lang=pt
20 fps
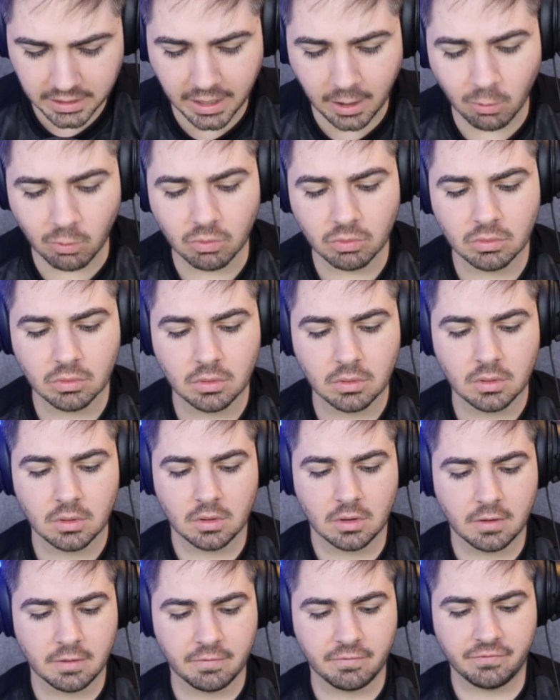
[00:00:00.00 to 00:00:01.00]
não.
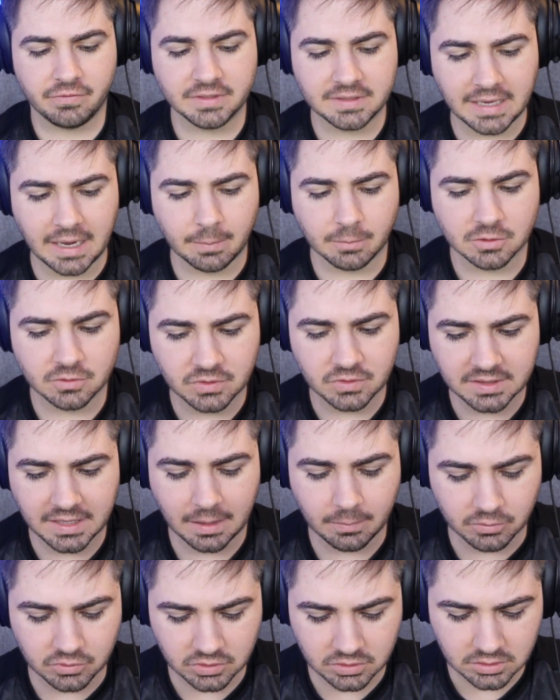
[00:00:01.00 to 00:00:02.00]
Fizemos,
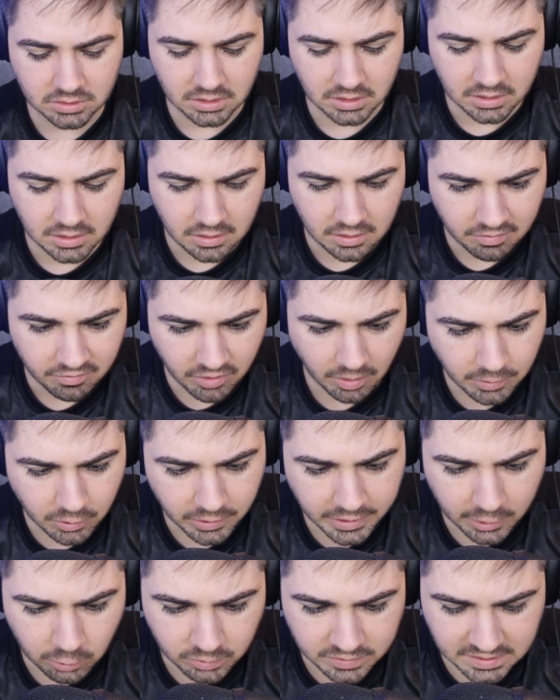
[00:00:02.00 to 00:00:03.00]
fizemos. Vamos que eu
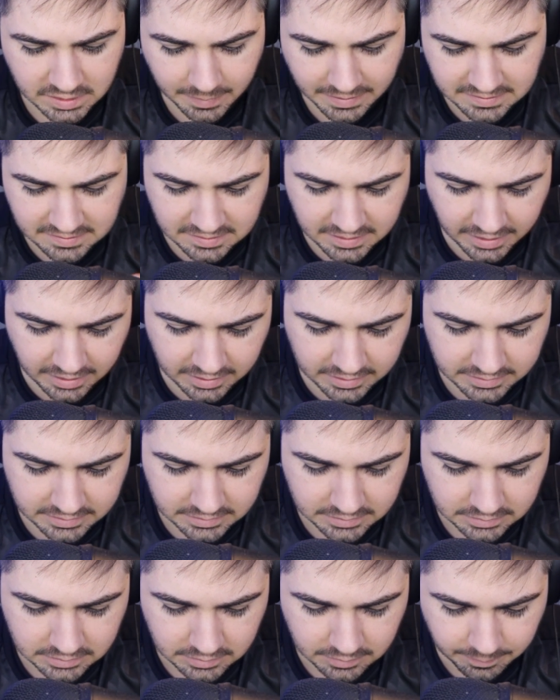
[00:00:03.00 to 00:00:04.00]
quero conseguir mais estrelas.
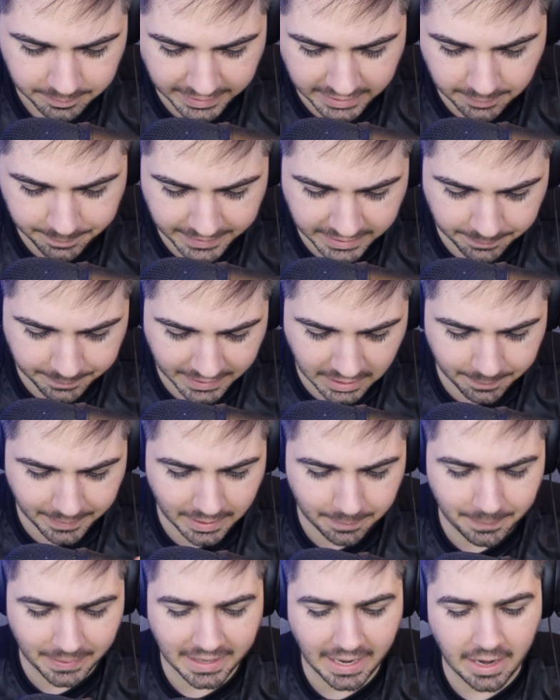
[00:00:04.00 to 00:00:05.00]
Pega, pega, pega,
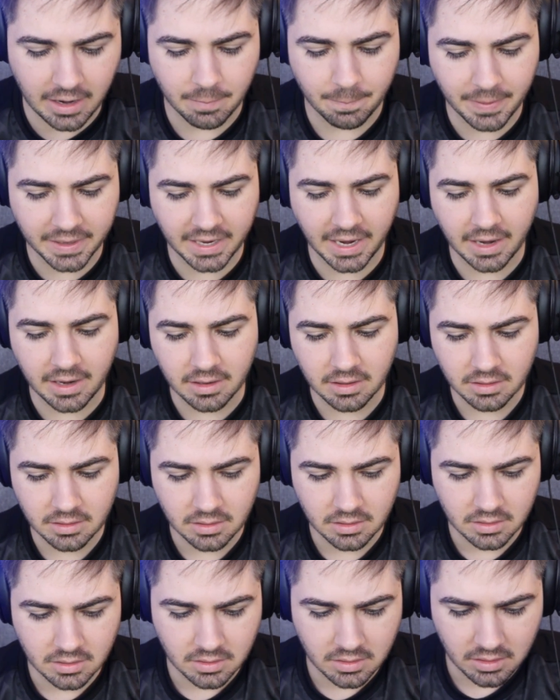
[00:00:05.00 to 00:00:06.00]
pega, peguei, peguei.
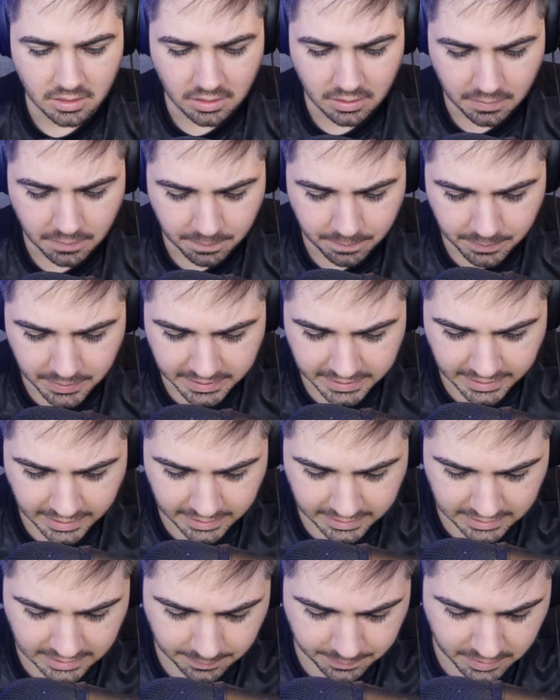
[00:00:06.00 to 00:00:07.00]
Peguei
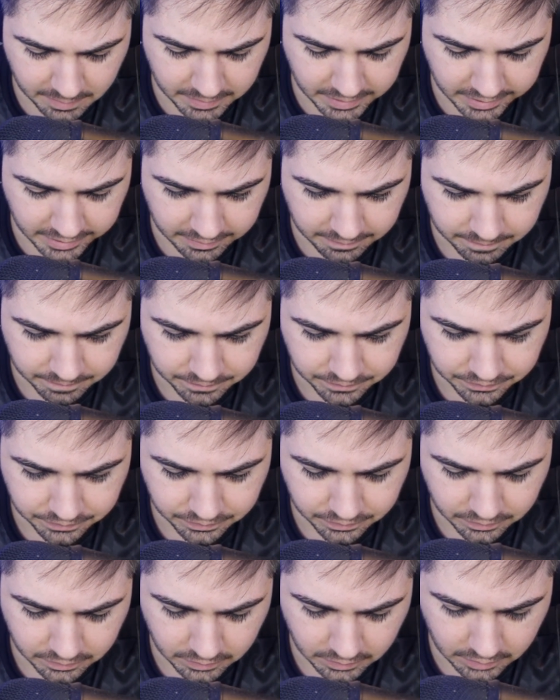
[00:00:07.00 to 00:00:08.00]
aqui a primeira.
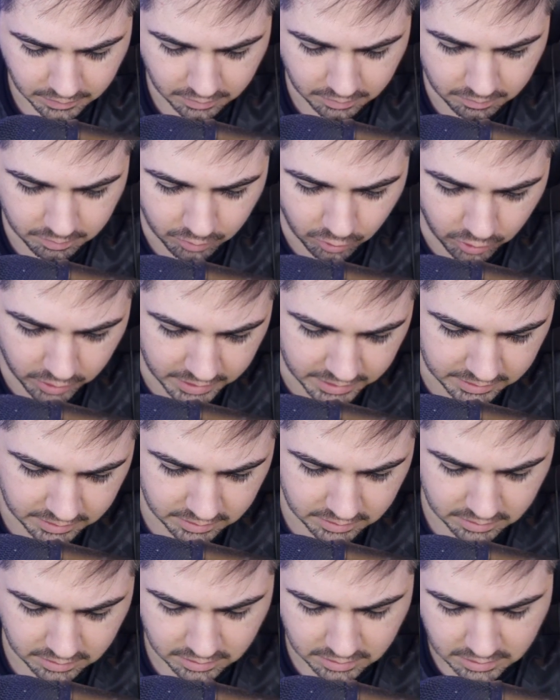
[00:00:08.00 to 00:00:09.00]
Bora.
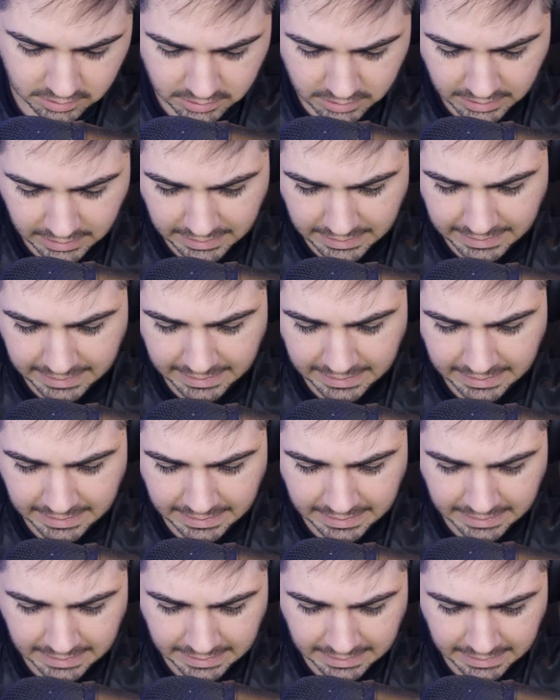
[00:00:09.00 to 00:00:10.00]

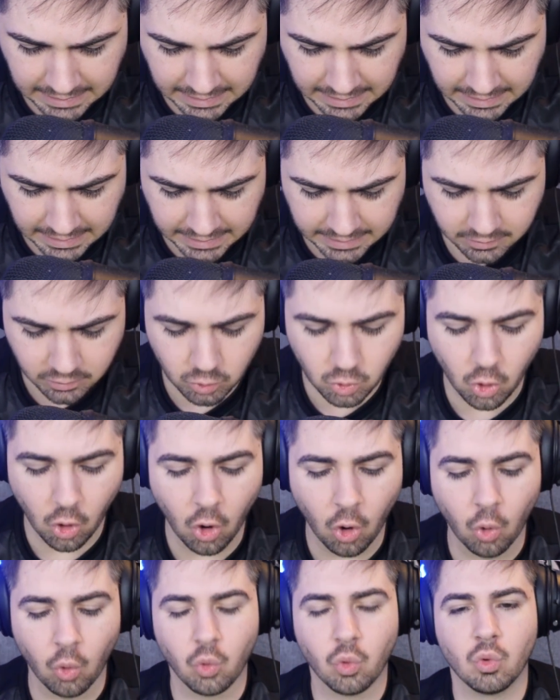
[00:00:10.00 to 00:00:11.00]
Ai,
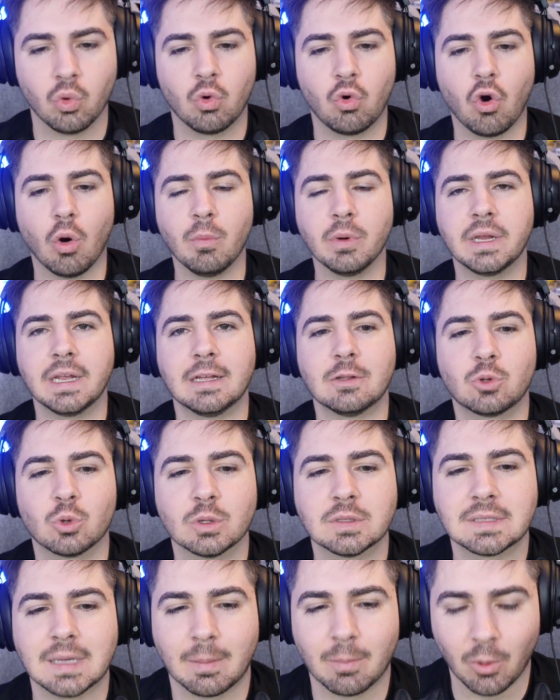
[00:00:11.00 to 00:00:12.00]
gol. Como que
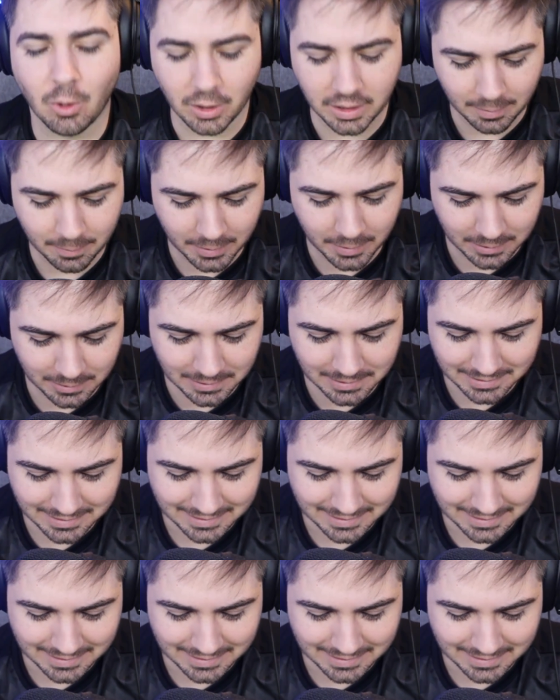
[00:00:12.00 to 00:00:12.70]
entrou essa bola, mano?